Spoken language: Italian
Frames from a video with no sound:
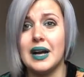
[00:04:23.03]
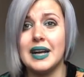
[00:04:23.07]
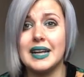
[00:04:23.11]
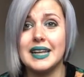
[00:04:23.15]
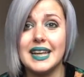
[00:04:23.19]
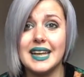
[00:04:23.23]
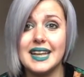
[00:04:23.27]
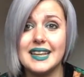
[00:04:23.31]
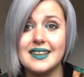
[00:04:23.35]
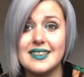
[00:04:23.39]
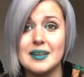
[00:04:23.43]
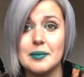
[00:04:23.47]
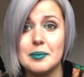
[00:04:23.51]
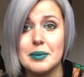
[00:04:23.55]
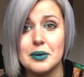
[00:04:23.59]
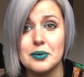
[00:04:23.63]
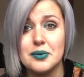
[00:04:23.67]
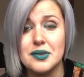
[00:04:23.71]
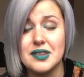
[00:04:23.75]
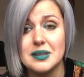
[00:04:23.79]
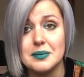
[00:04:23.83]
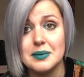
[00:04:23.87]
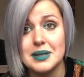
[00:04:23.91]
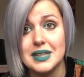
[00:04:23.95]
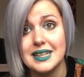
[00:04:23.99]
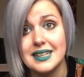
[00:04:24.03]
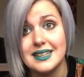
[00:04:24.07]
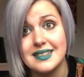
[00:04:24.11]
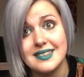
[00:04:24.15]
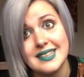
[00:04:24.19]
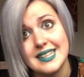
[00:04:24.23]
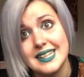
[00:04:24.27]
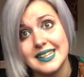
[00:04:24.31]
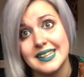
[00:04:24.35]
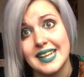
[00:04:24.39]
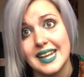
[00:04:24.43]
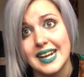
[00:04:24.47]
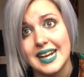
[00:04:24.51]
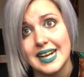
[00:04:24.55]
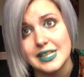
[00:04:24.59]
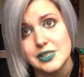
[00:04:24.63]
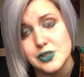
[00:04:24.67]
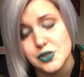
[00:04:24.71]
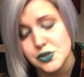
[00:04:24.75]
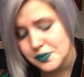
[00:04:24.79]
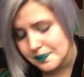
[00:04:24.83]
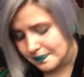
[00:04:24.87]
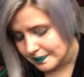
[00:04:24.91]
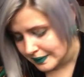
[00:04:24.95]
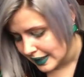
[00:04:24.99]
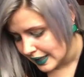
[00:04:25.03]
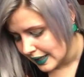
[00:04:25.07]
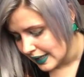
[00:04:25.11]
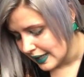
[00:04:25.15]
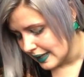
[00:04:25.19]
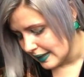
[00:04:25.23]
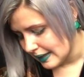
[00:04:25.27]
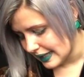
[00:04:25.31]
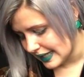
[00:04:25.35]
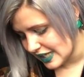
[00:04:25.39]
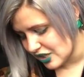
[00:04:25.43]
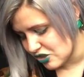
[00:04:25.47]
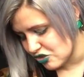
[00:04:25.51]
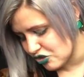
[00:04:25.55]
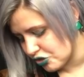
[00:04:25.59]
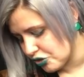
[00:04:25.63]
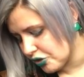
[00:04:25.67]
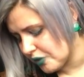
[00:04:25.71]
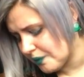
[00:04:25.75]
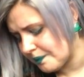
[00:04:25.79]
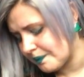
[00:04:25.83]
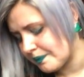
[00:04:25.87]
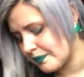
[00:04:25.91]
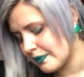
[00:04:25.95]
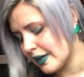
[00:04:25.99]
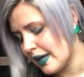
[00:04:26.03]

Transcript: anche che sembra un simile seta raso, rigido.